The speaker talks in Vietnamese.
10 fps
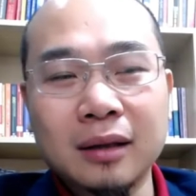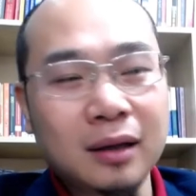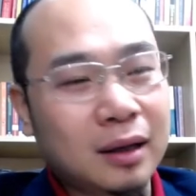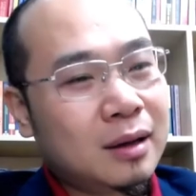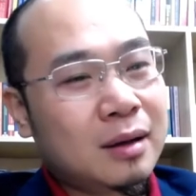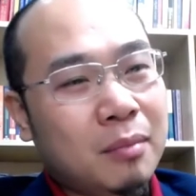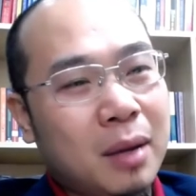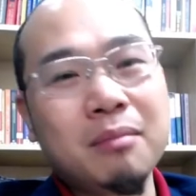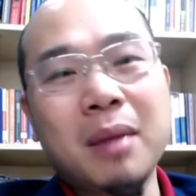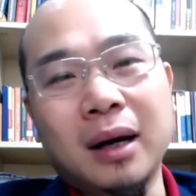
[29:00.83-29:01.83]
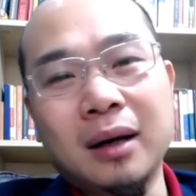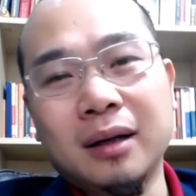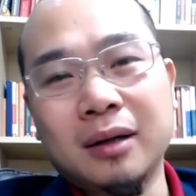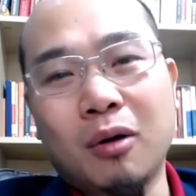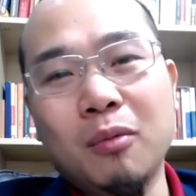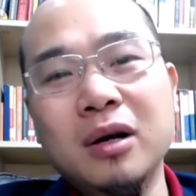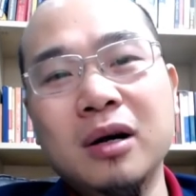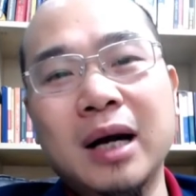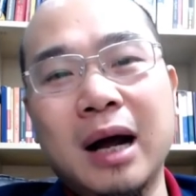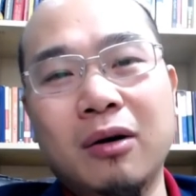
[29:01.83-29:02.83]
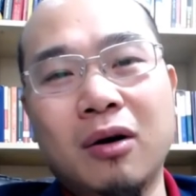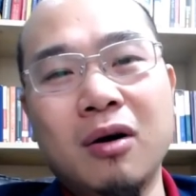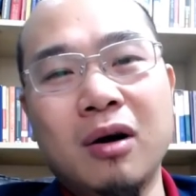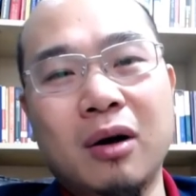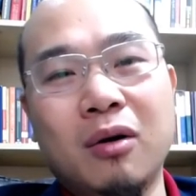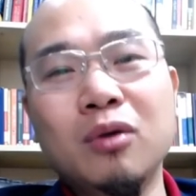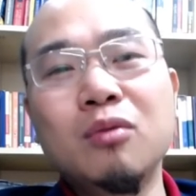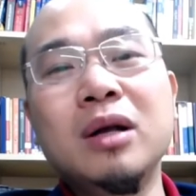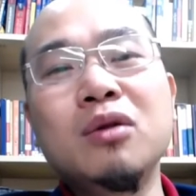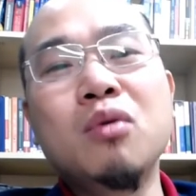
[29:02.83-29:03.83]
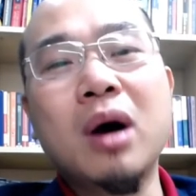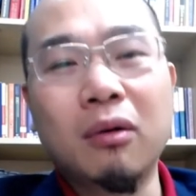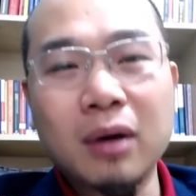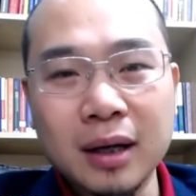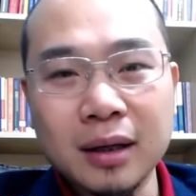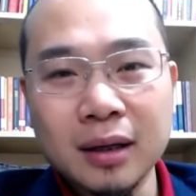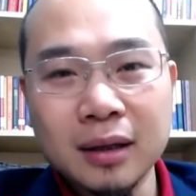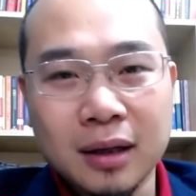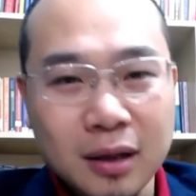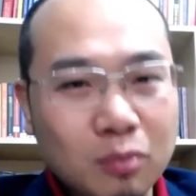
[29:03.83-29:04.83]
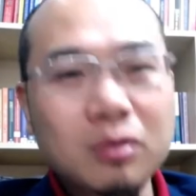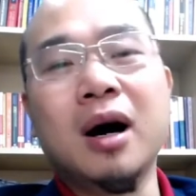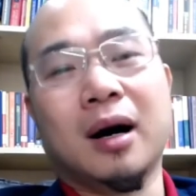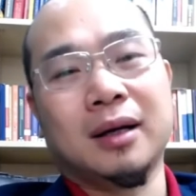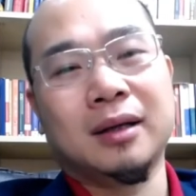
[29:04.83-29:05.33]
là may mắn lại có một người nào đó họ lại có đúng cái nhu cầu đấy thì cũng được.